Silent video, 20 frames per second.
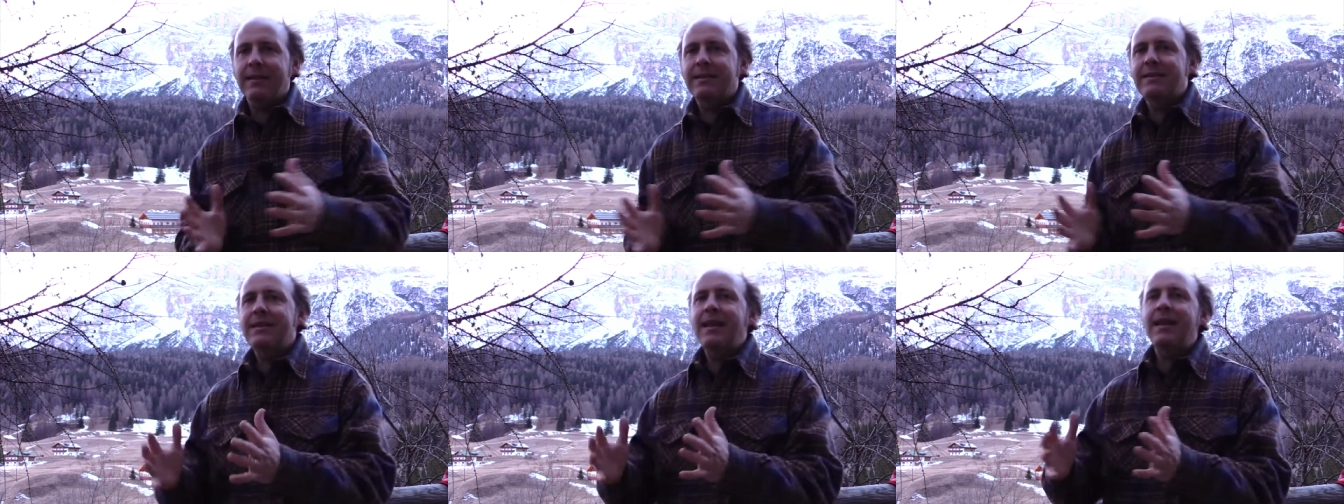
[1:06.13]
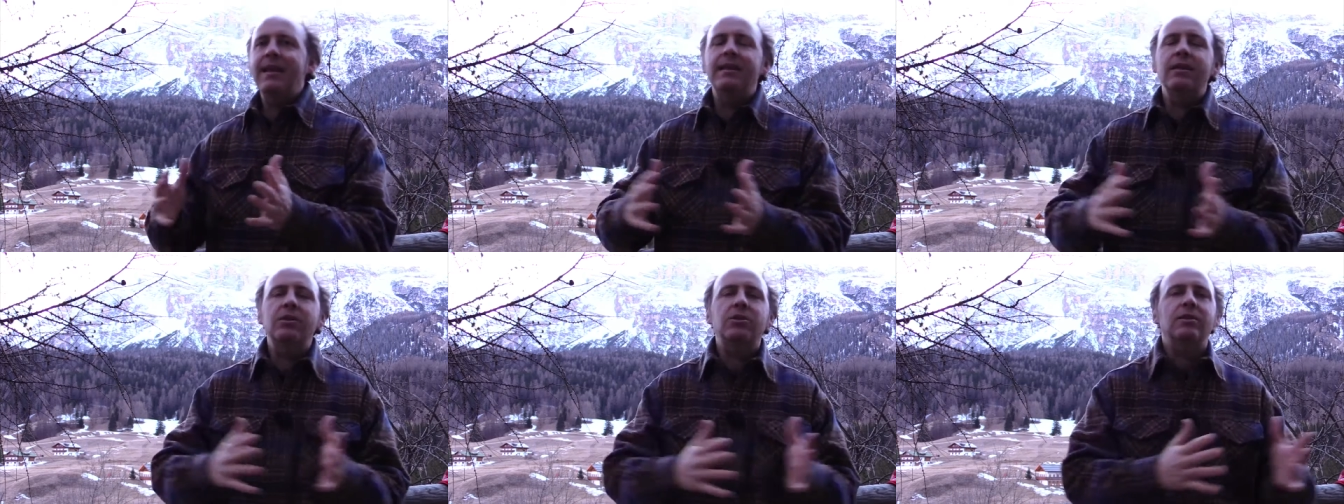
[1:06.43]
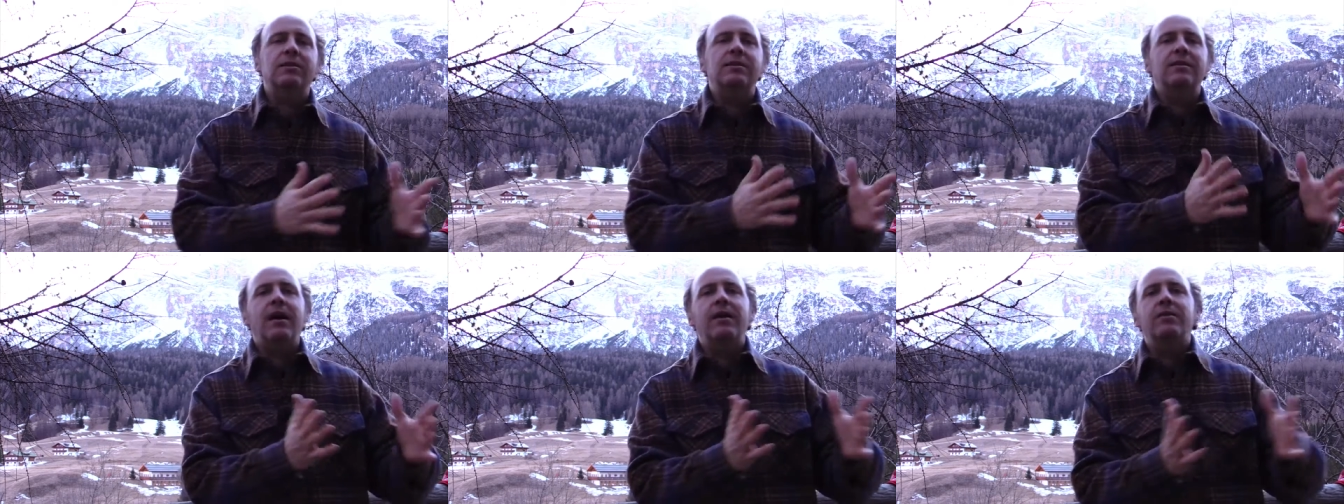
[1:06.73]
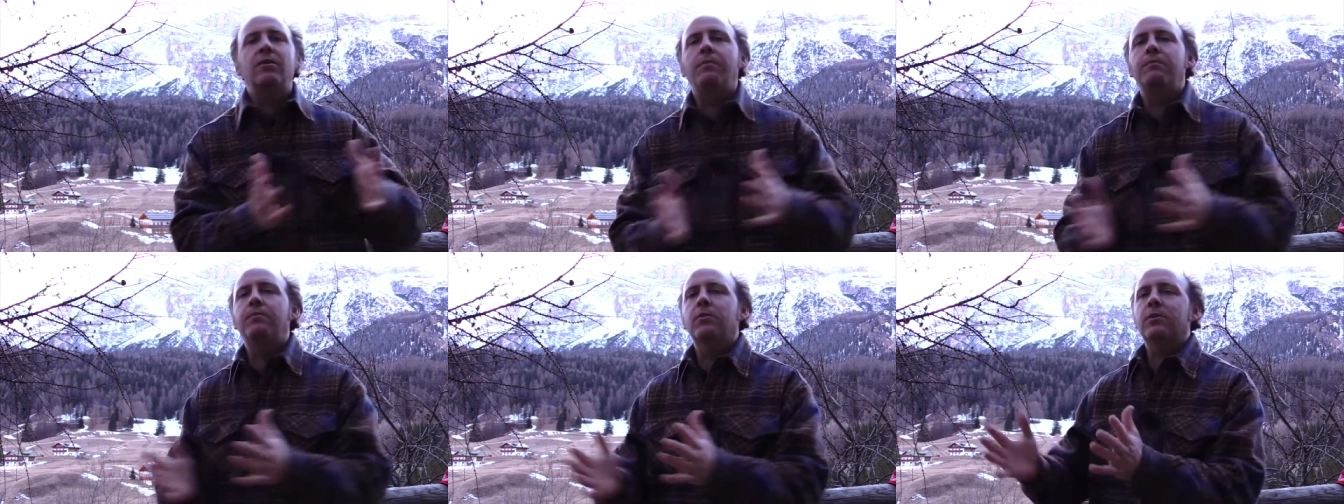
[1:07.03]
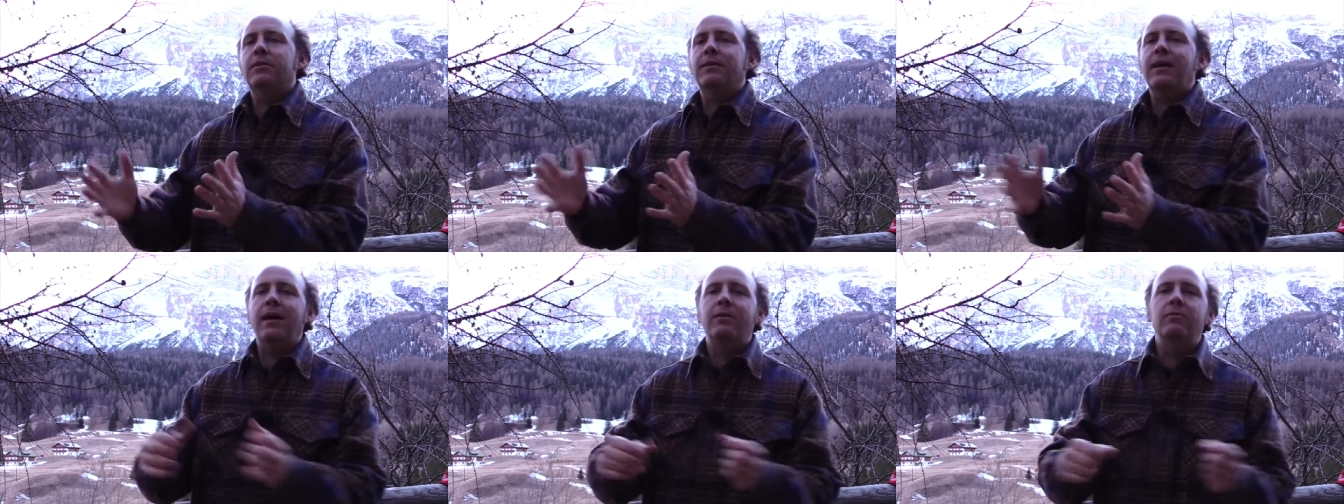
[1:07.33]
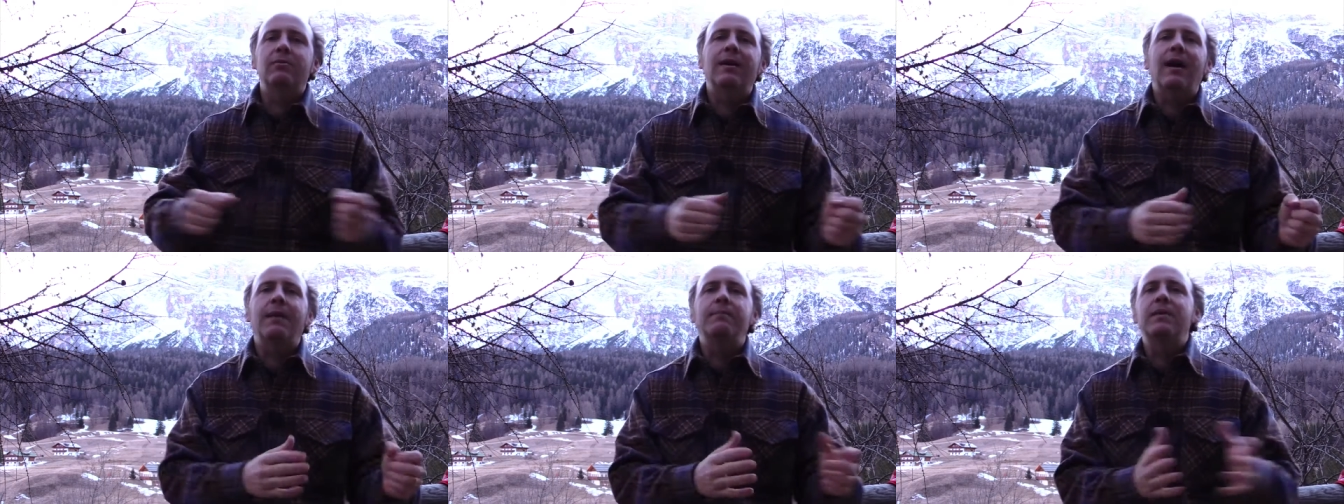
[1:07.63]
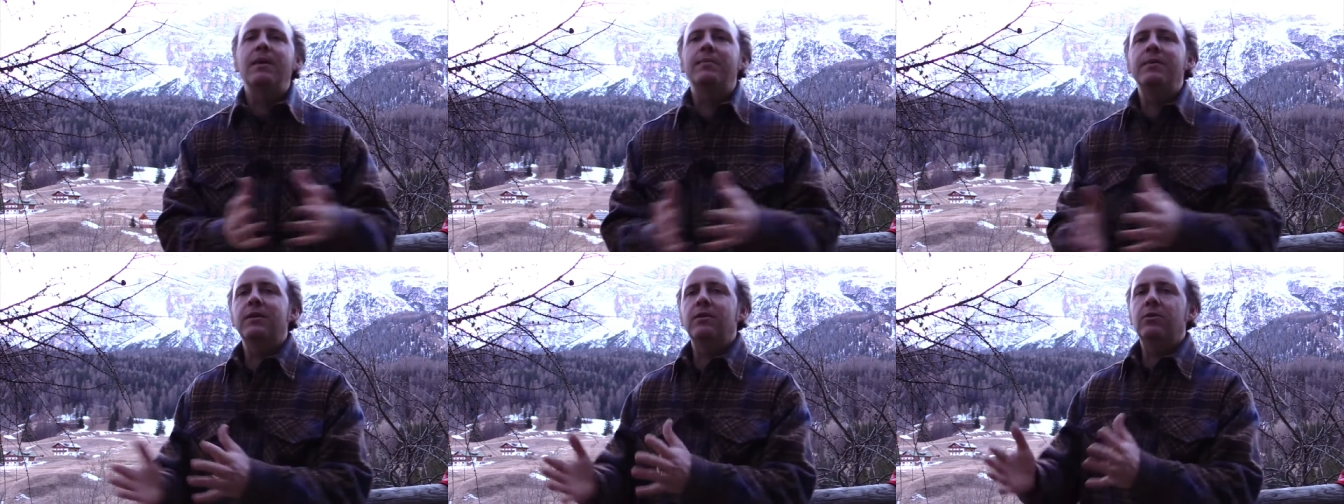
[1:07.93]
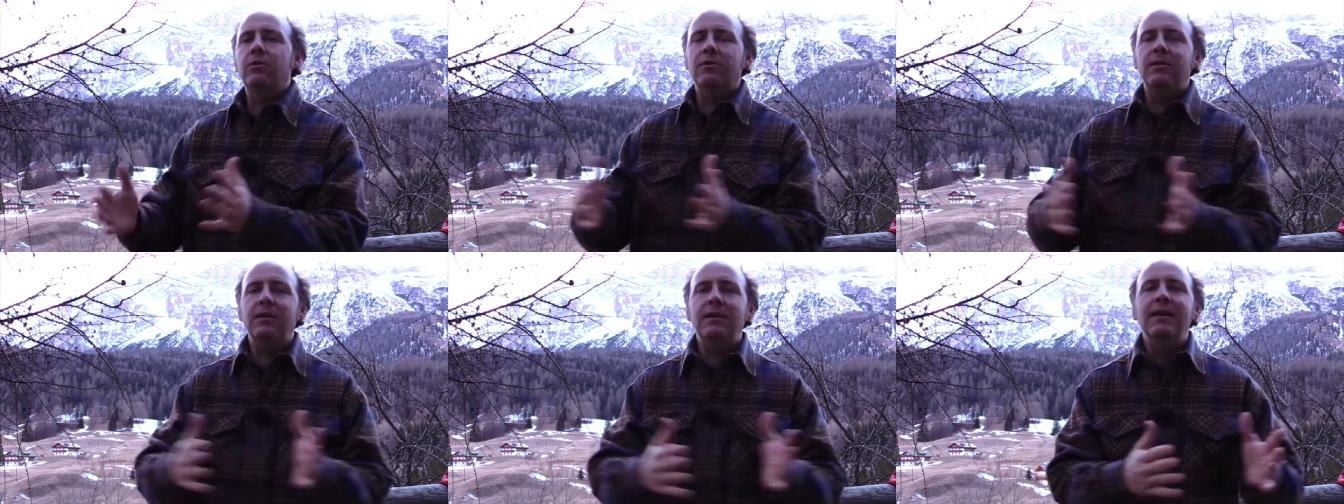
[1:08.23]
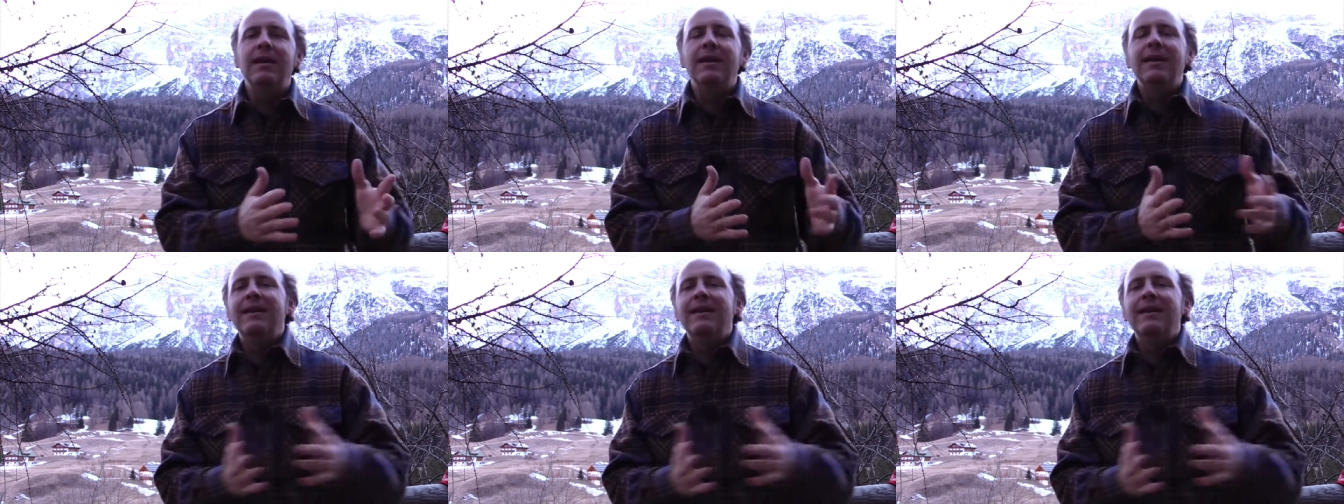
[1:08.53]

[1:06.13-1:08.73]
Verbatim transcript: se è necessario apportare un cambiamento di